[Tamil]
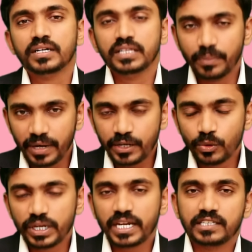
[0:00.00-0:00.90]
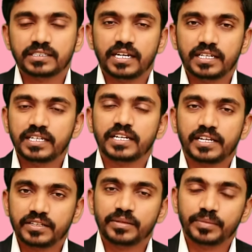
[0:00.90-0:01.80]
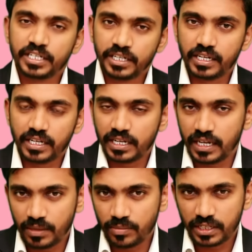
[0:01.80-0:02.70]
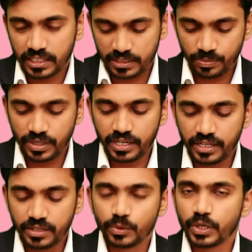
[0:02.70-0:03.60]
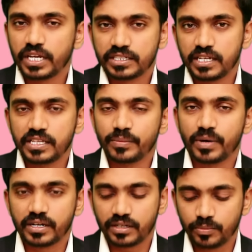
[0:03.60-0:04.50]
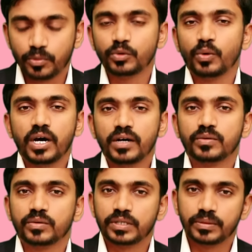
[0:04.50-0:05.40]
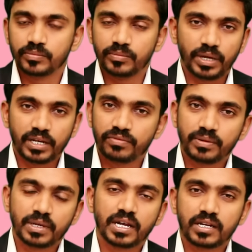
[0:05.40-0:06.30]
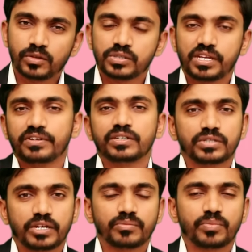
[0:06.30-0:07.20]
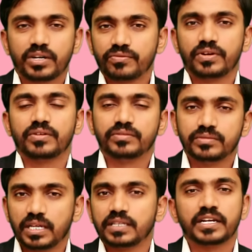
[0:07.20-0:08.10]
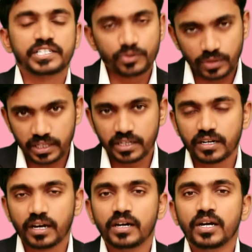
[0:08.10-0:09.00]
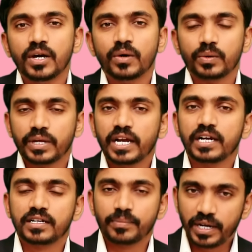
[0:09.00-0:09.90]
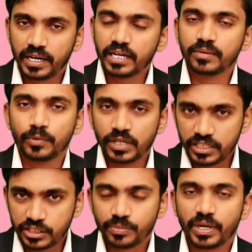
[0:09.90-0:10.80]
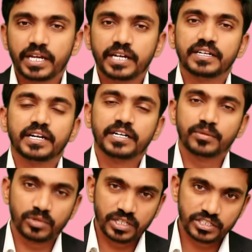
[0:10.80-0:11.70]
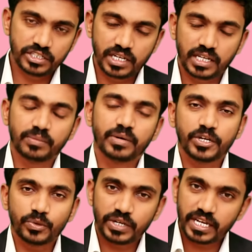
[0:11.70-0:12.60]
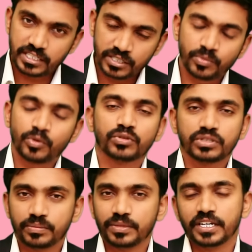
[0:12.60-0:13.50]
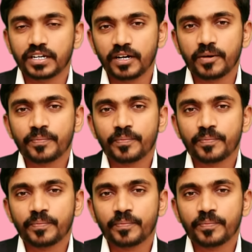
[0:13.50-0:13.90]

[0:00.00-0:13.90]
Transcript: இந்த மாதிரி யூரிக் ஆசிட் அதிகரிக்குது அப்படின்னு நீங்கள் லேபில் டெஸ்ட் பண்ணி யூரிக் ஆசிட் அதிகமாக இருக்குது பொதுவாக ஒரு மேல் ஃபீமேலாக இருந்தால் செவன் டு செவன் பாயிண்ட் ஃபைவ் அந்த ரேஞ்சு வரைக்கும் இருக்கலாம் ஒரு ஏழுக்கு மே ஏழு புள்ளி அஞ்சுக்கு மேலே எட்டு எட்டு புள்ளி அஞ்சு அந்த மாதிரி யூரிக் ஆசிட் போகுது அப்படின்னா